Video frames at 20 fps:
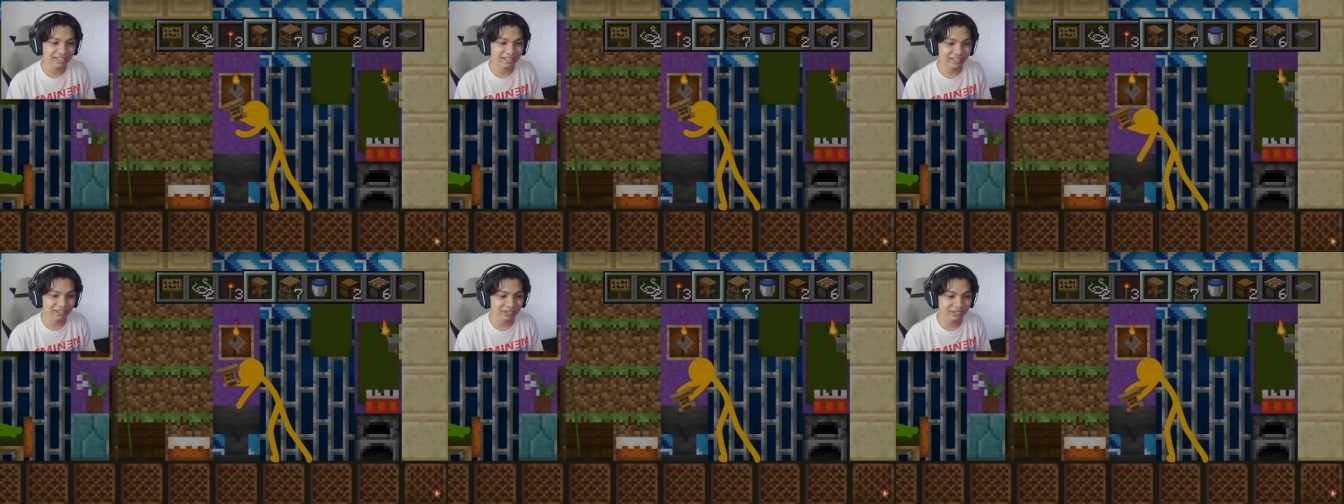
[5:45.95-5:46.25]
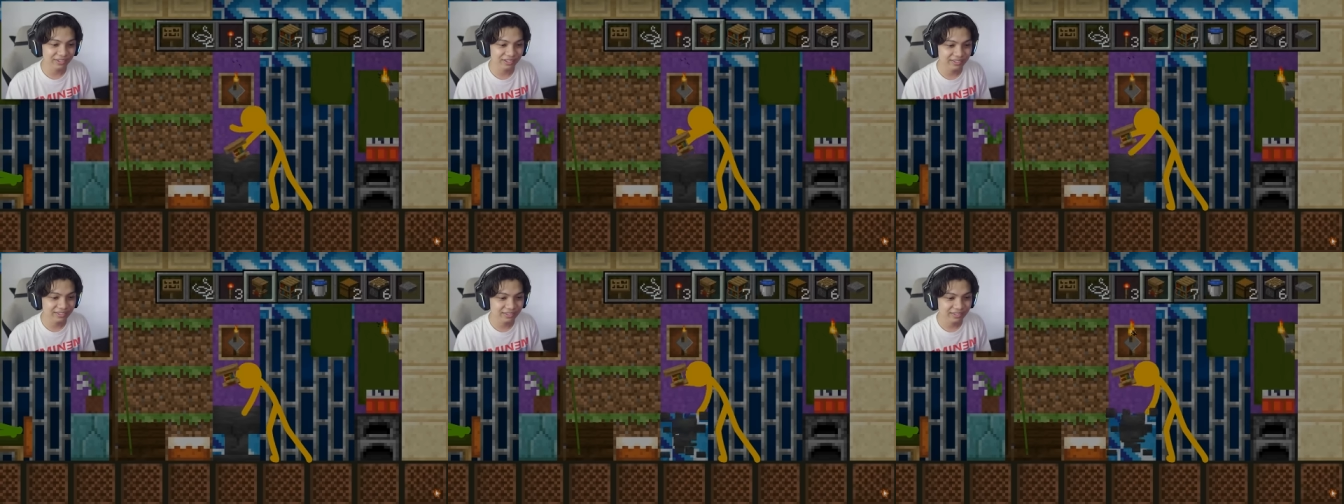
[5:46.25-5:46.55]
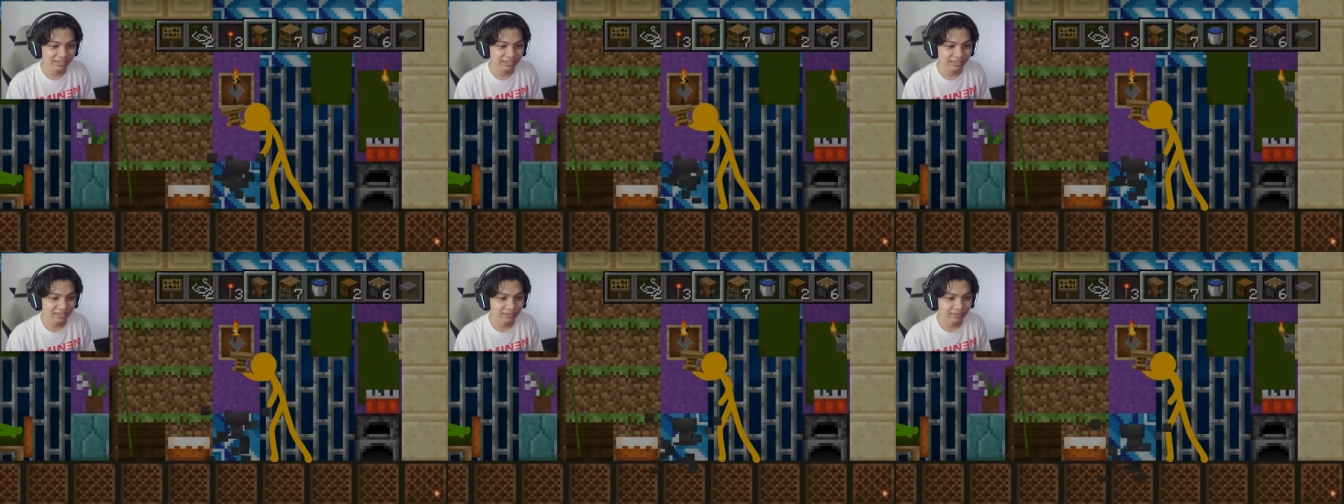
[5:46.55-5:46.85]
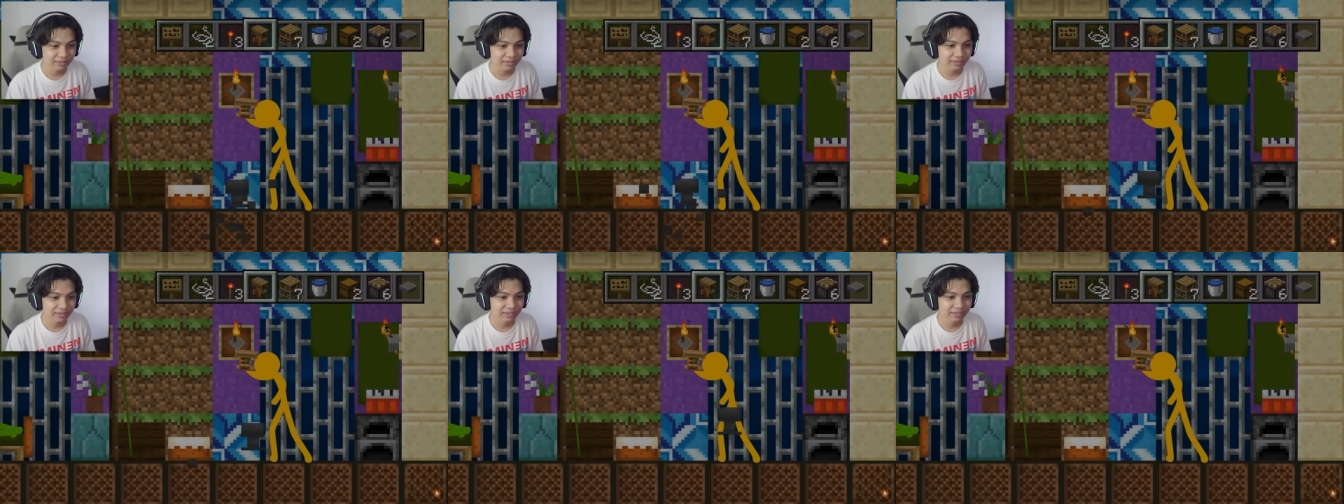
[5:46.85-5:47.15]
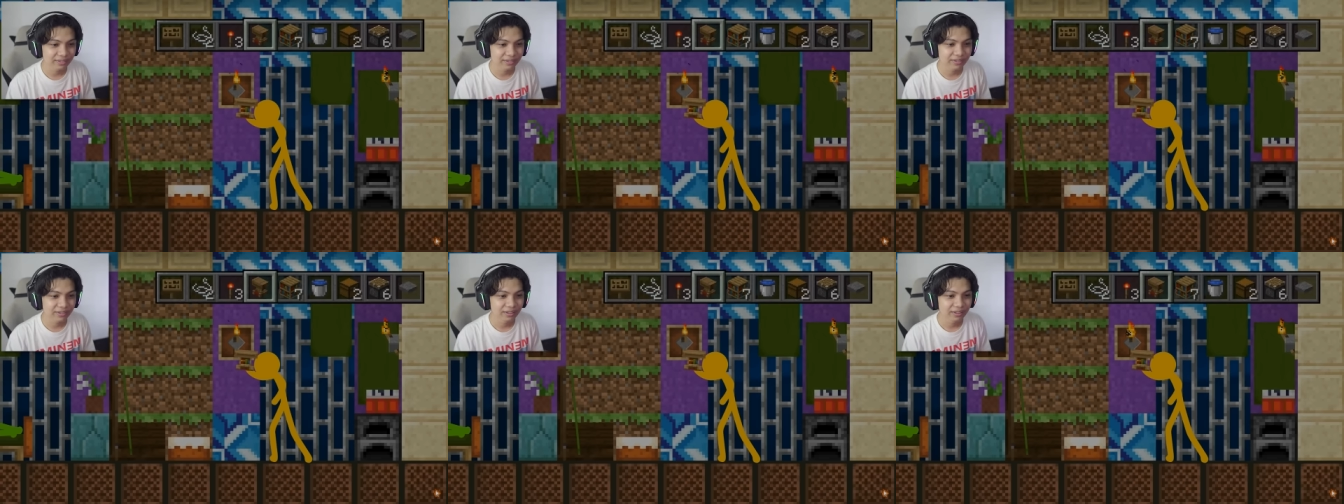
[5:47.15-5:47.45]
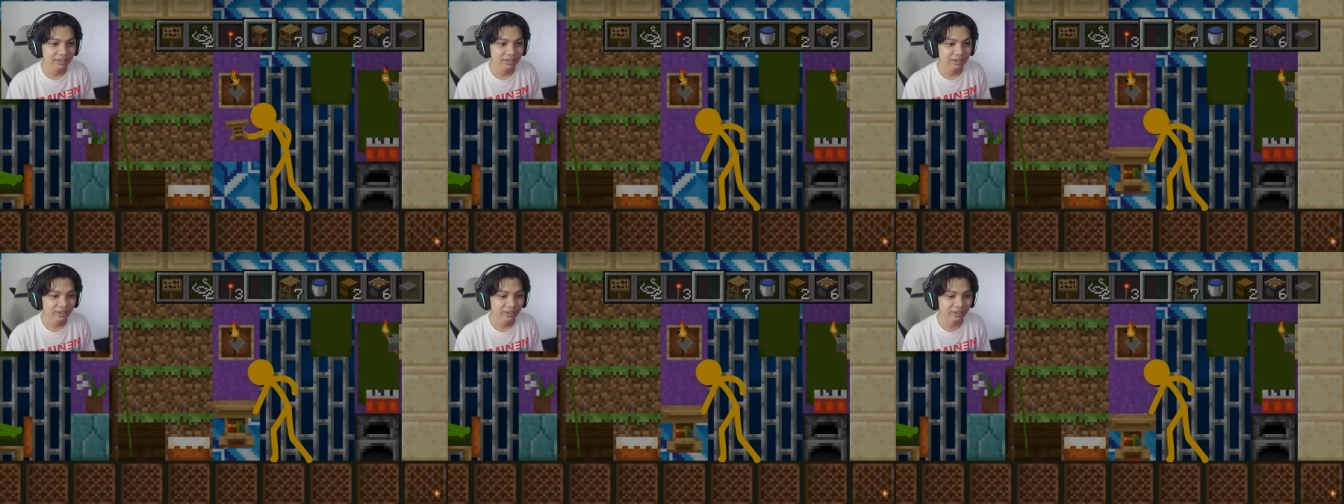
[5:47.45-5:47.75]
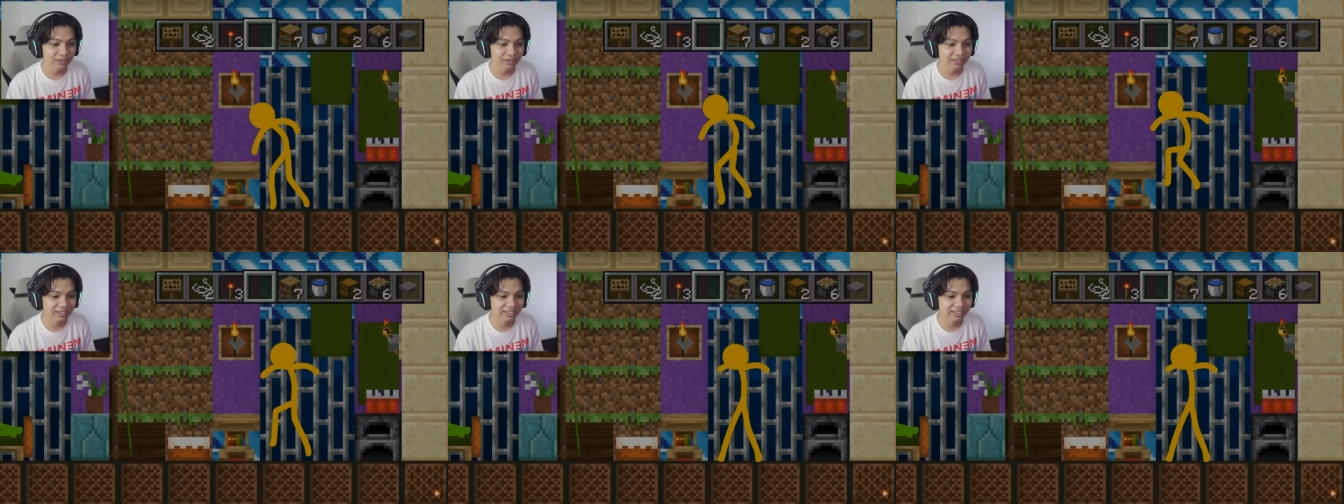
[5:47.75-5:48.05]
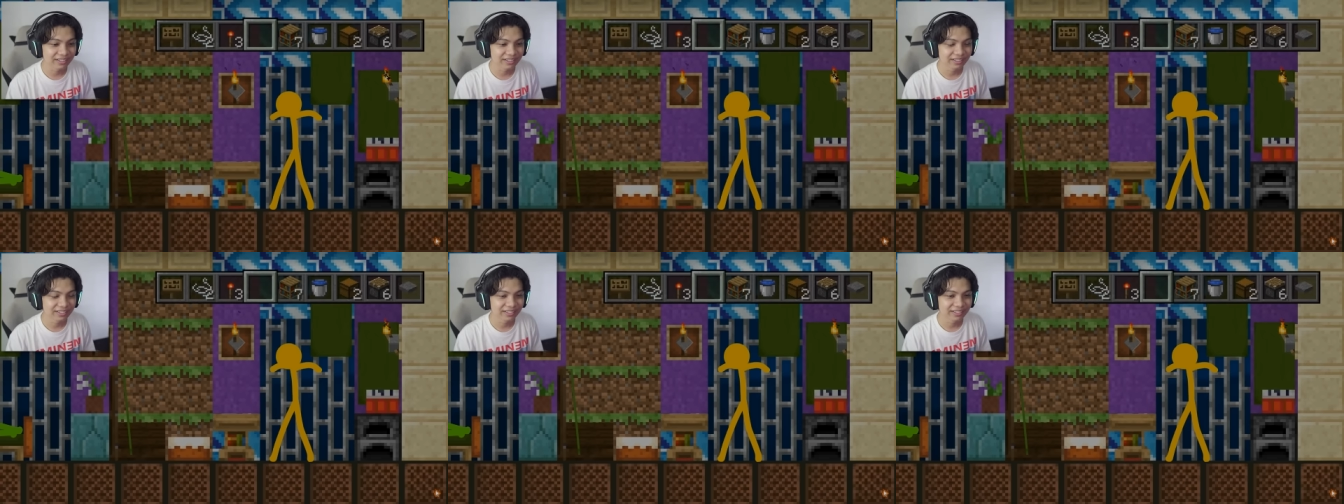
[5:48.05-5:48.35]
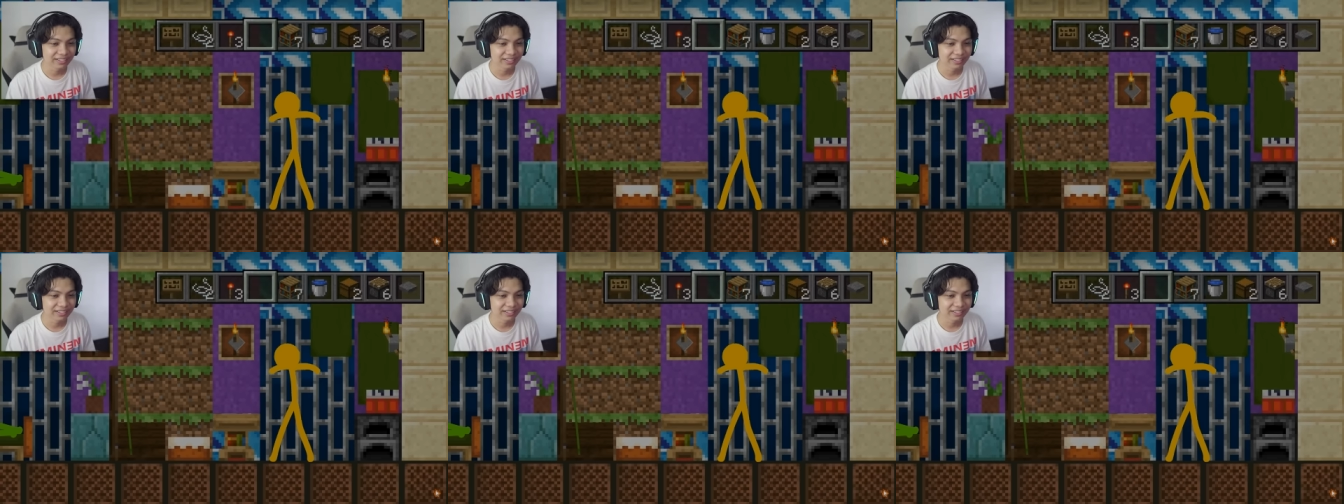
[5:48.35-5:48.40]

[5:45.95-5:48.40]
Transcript: cake tuh guys. Oh ini.